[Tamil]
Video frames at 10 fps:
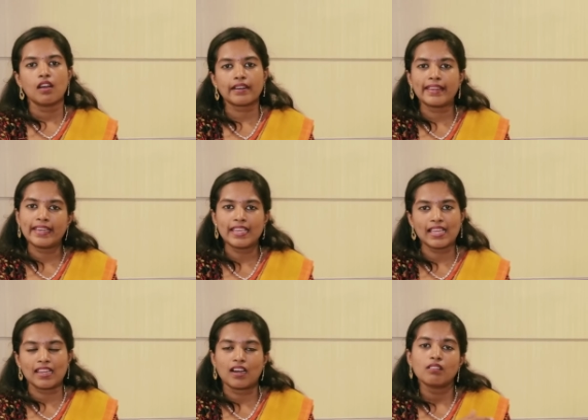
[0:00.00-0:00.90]

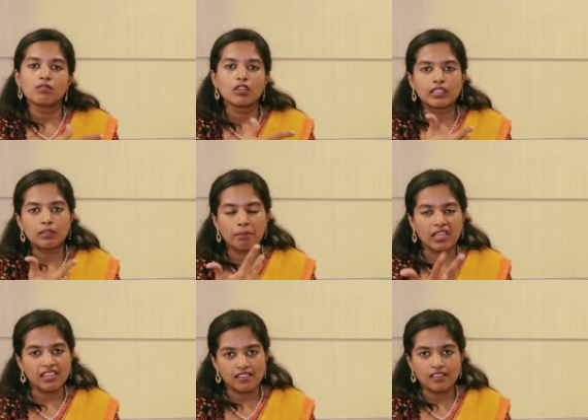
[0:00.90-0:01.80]
கிளினிக்கலாக அதாவது
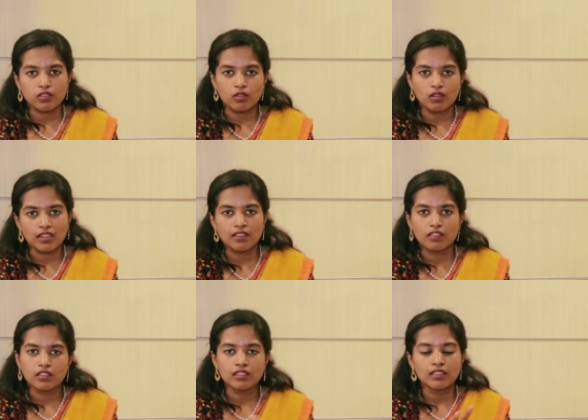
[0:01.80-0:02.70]
பேஷண்ட்
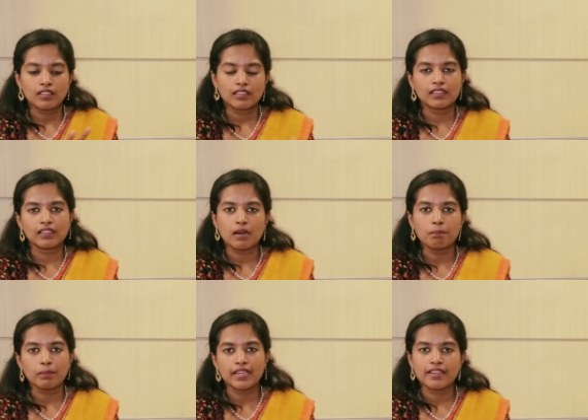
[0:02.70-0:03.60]
சொல்கிறது
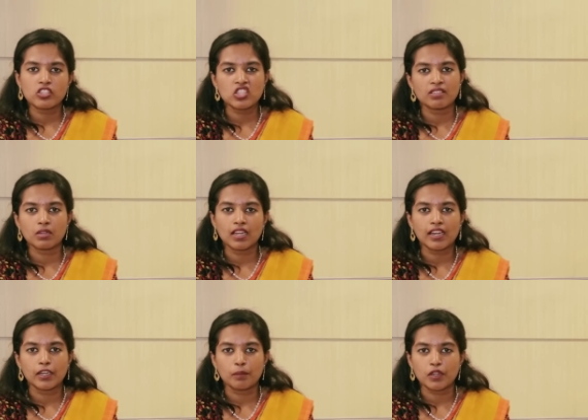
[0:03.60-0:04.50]
கம்ப்ளைண்ட்டை வச்சு
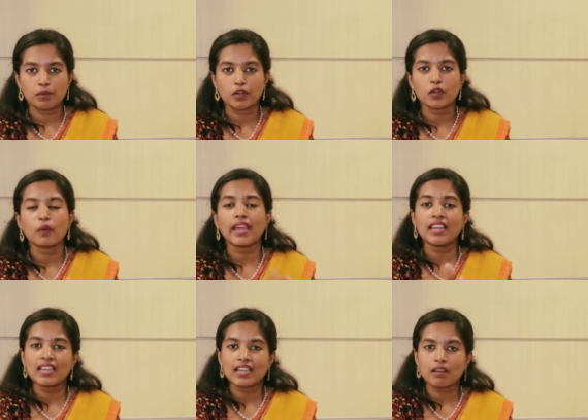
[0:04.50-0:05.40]
நம்மளால் கண்டுபிடிக்க முடியும்
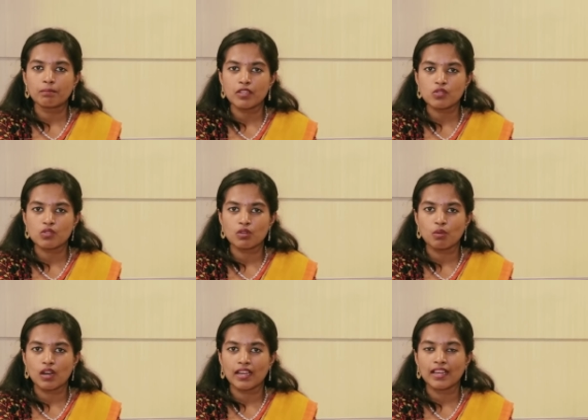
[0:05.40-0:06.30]
என்னென்ன கம்ப்ளைண்ட்ஸ்
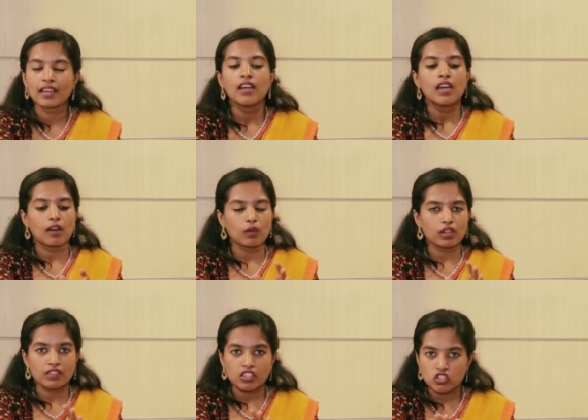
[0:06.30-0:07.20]
சொல்லுவாங்க
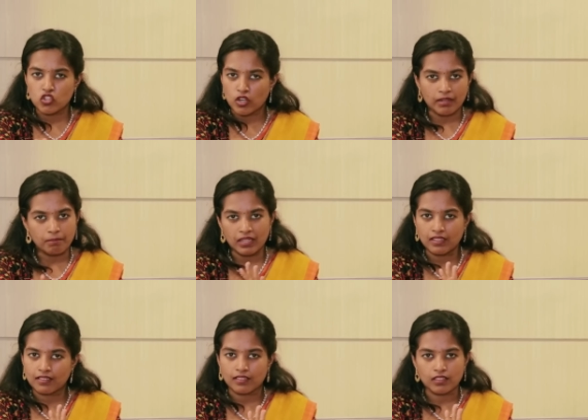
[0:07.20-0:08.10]
அவங்களுக்கு வந்துட்டு ஜாயிண்ட்
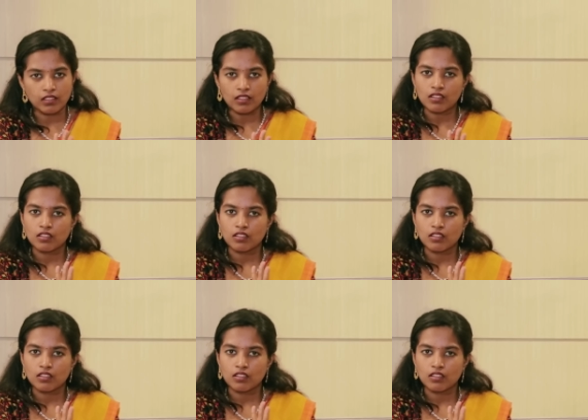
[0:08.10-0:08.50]
பெயின் இருக்கிறது